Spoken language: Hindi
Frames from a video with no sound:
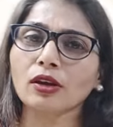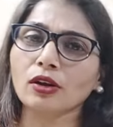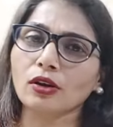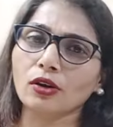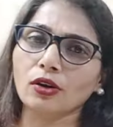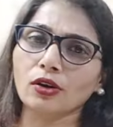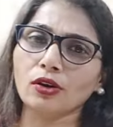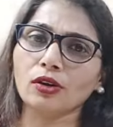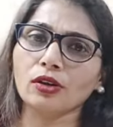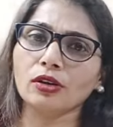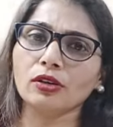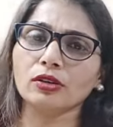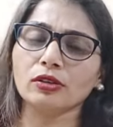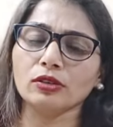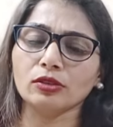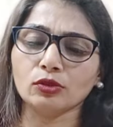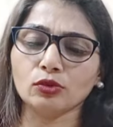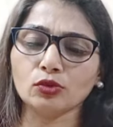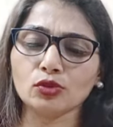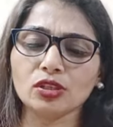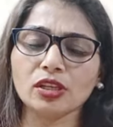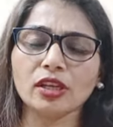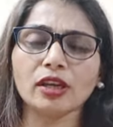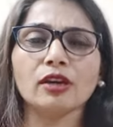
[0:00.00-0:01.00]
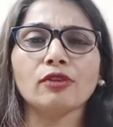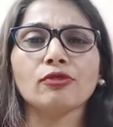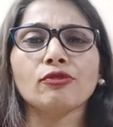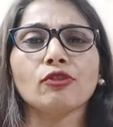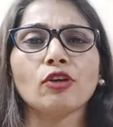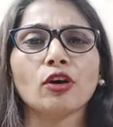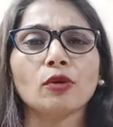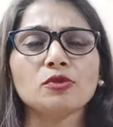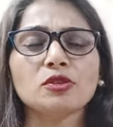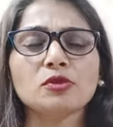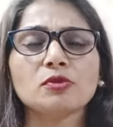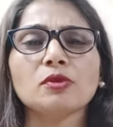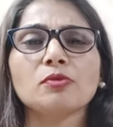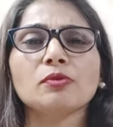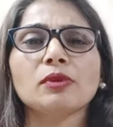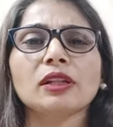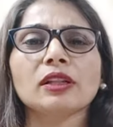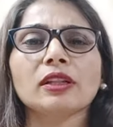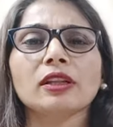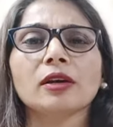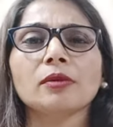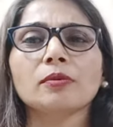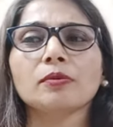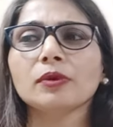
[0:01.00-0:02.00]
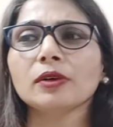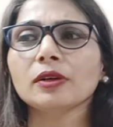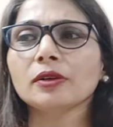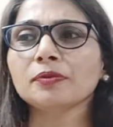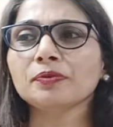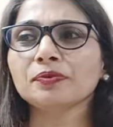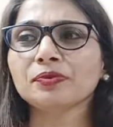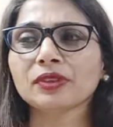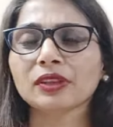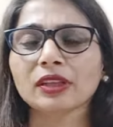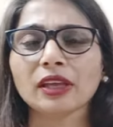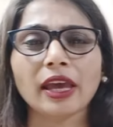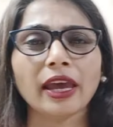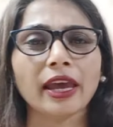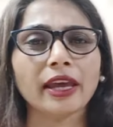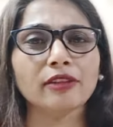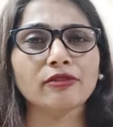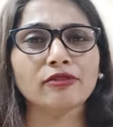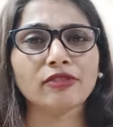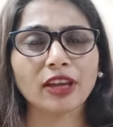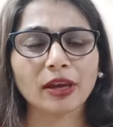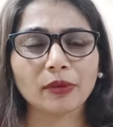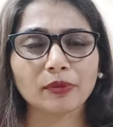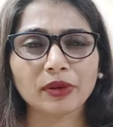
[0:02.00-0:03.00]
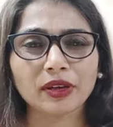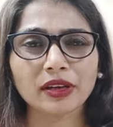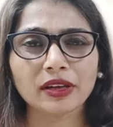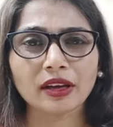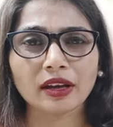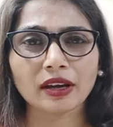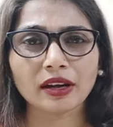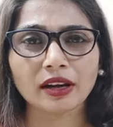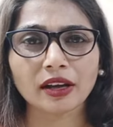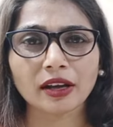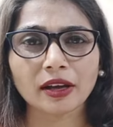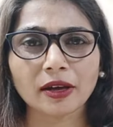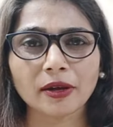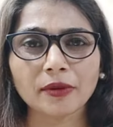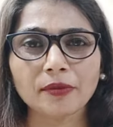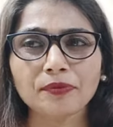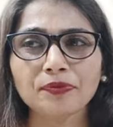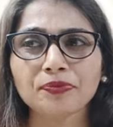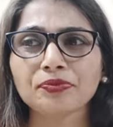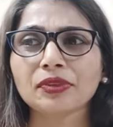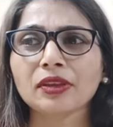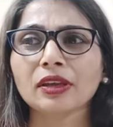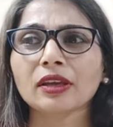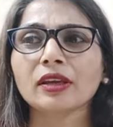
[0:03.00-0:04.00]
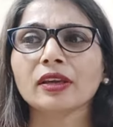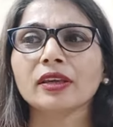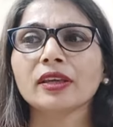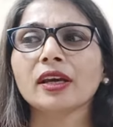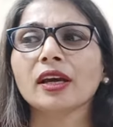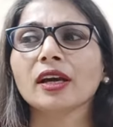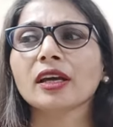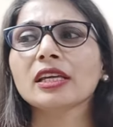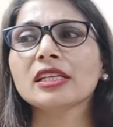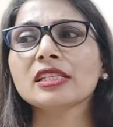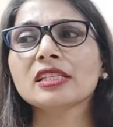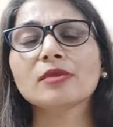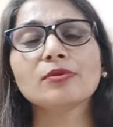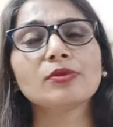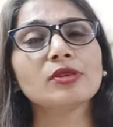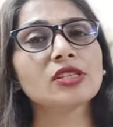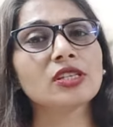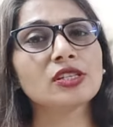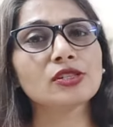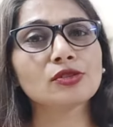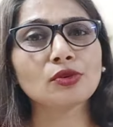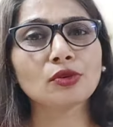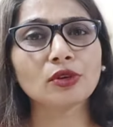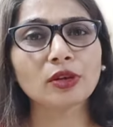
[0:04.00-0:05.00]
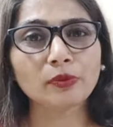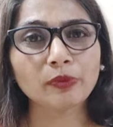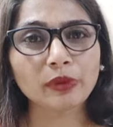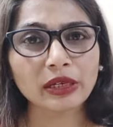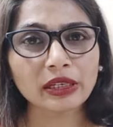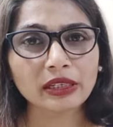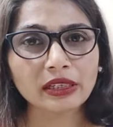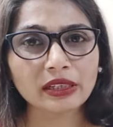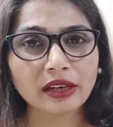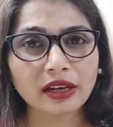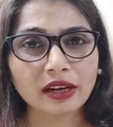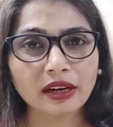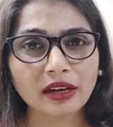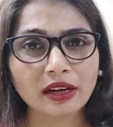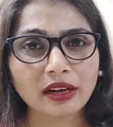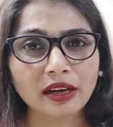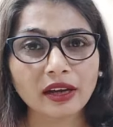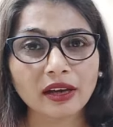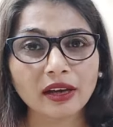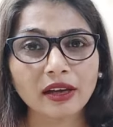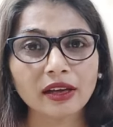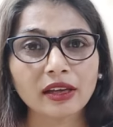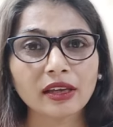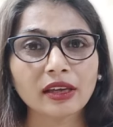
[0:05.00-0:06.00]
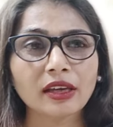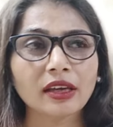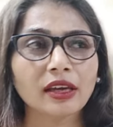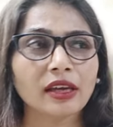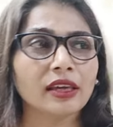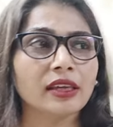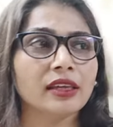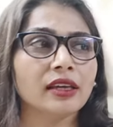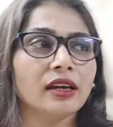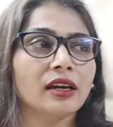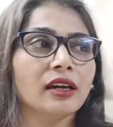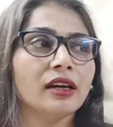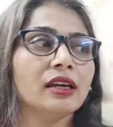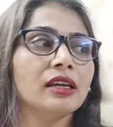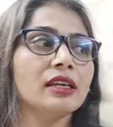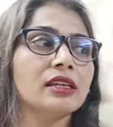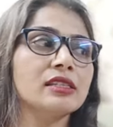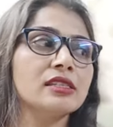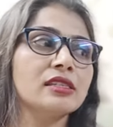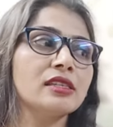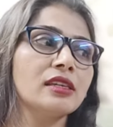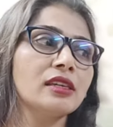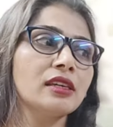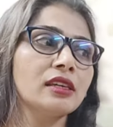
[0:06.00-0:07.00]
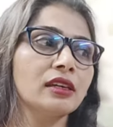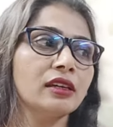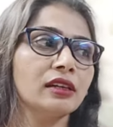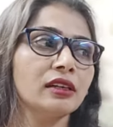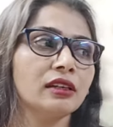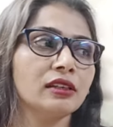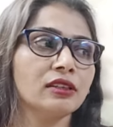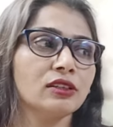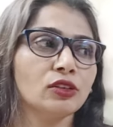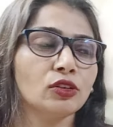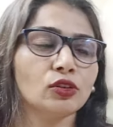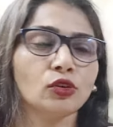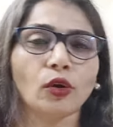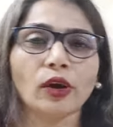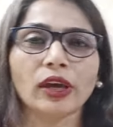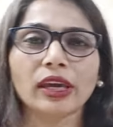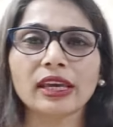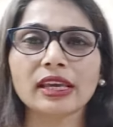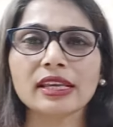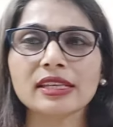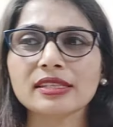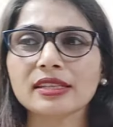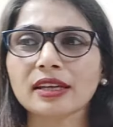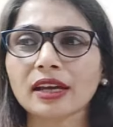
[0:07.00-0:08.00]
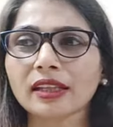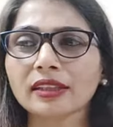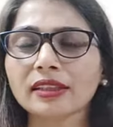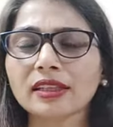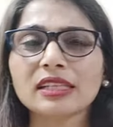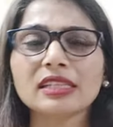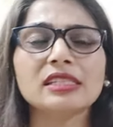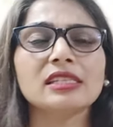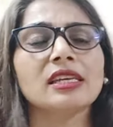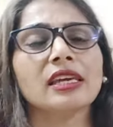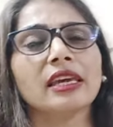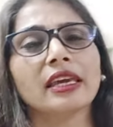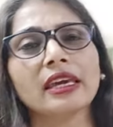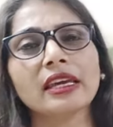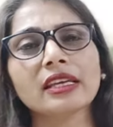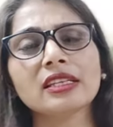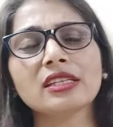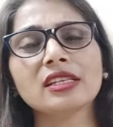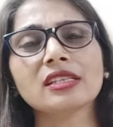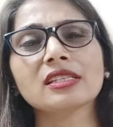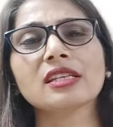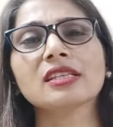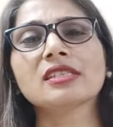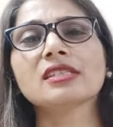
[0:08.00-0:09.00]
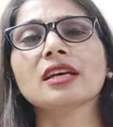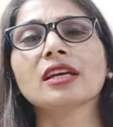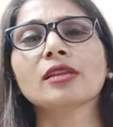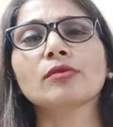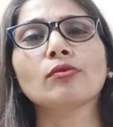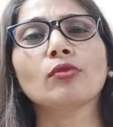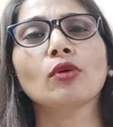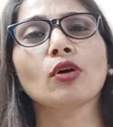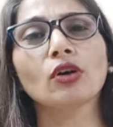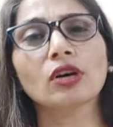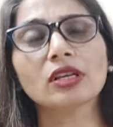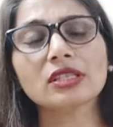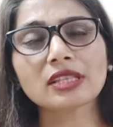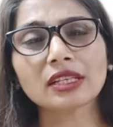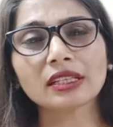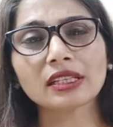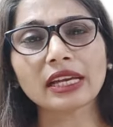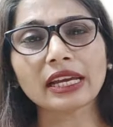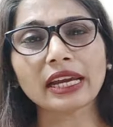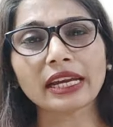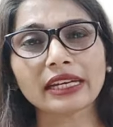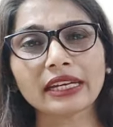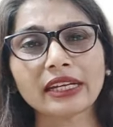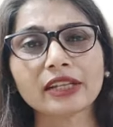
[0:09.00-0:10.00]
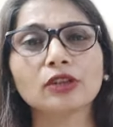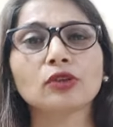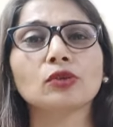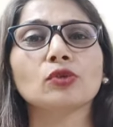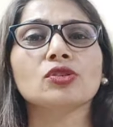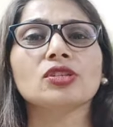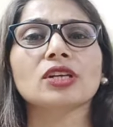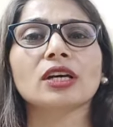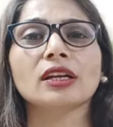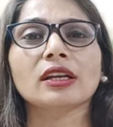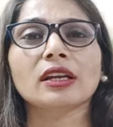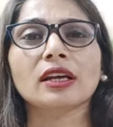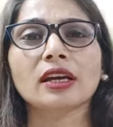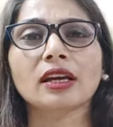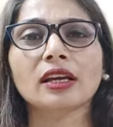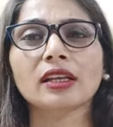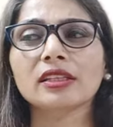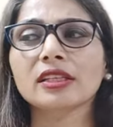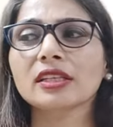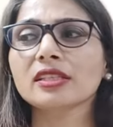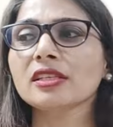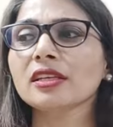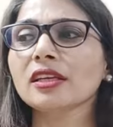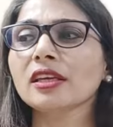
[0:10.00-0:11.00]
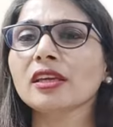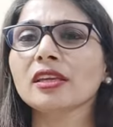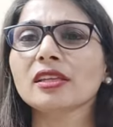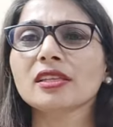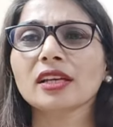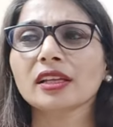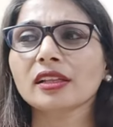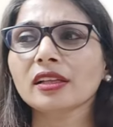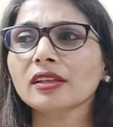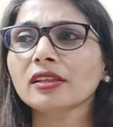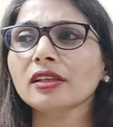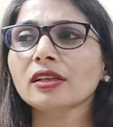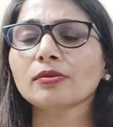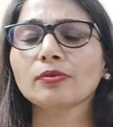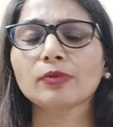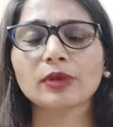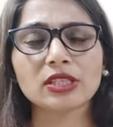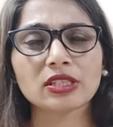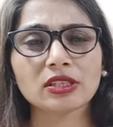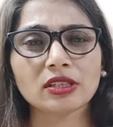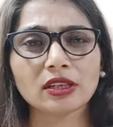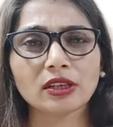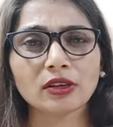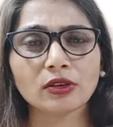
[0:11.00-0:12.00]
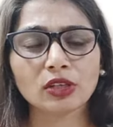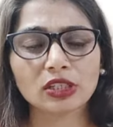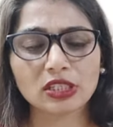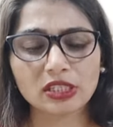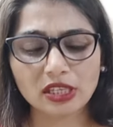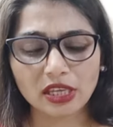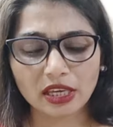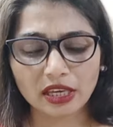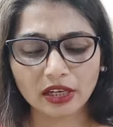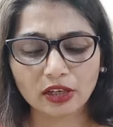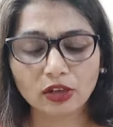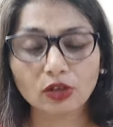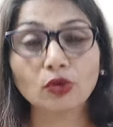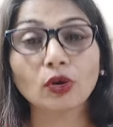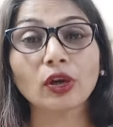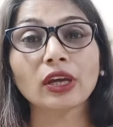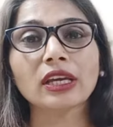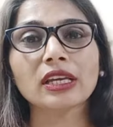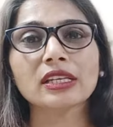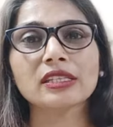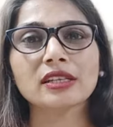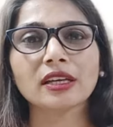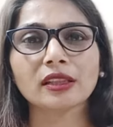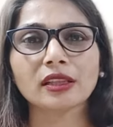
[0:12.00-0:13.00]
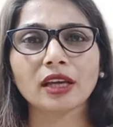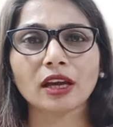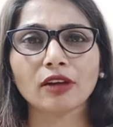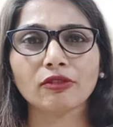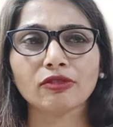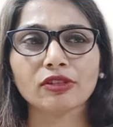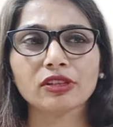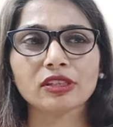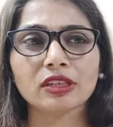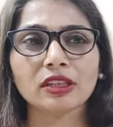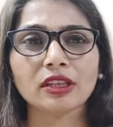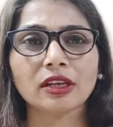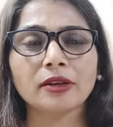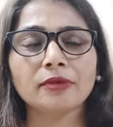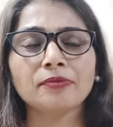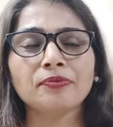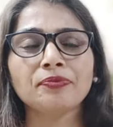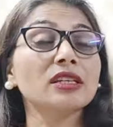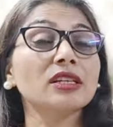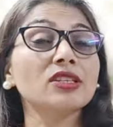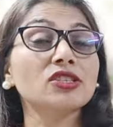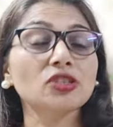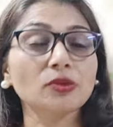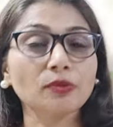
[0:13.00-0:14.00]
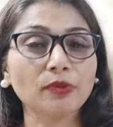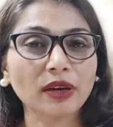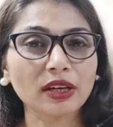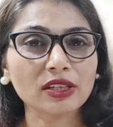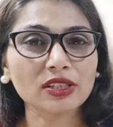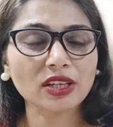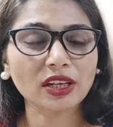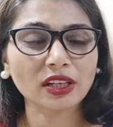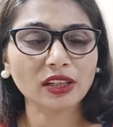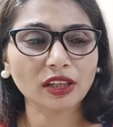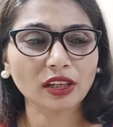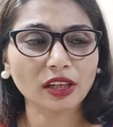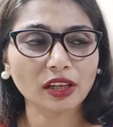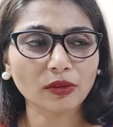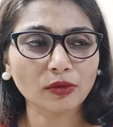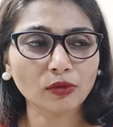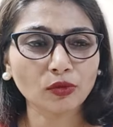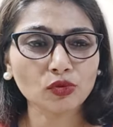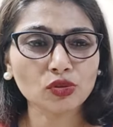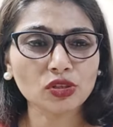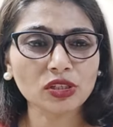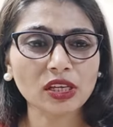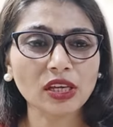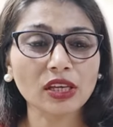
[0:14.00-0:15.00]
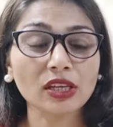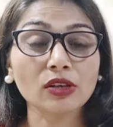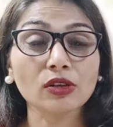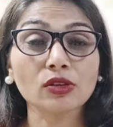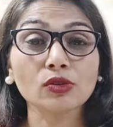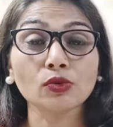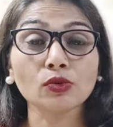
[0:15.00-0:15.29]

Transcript: और दूसरे के फॉर्म्स में मतलब हैंड um, फ्लैपिंग करना या किसी भी चीज़ को रिपीट करना या किसी टॉय uh, के साथ या किसी एक चीज़ के साथ बहुत ज़्यादा एडिक्ट हो जाना जैसे कि ज़्यादातर बच्चे किसी एक टॉय के साथ काफ़ी ज़्यादा चिपक जाते हैं उसके